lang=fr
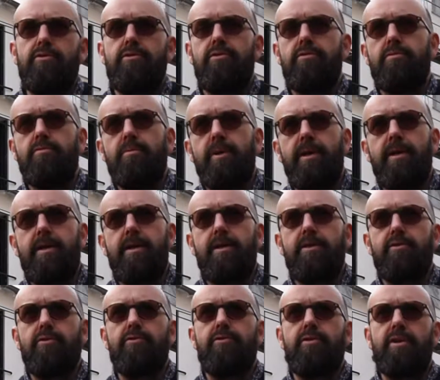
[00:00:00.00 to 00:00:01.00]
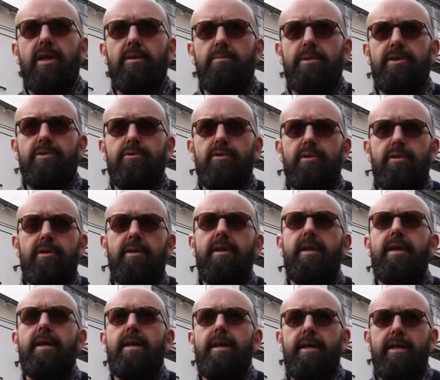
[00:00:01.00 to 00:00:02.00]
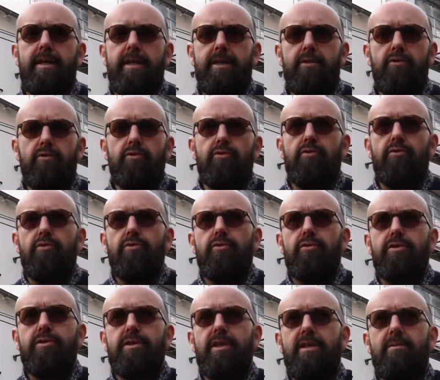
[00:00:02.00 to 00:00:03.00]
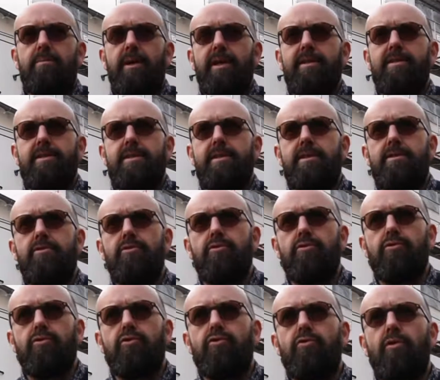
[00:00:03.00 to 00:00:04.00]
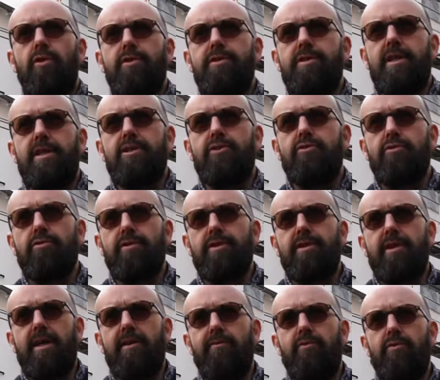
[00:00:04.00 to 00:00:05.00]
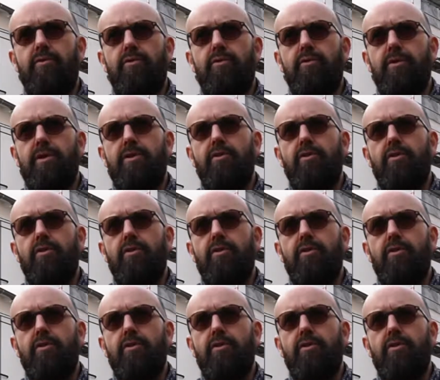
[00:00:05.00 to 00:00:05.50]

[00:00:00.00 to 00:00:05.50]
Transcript: de peintres, de crépisseurs. Et donc euh, cette partie de, coordination des travaux et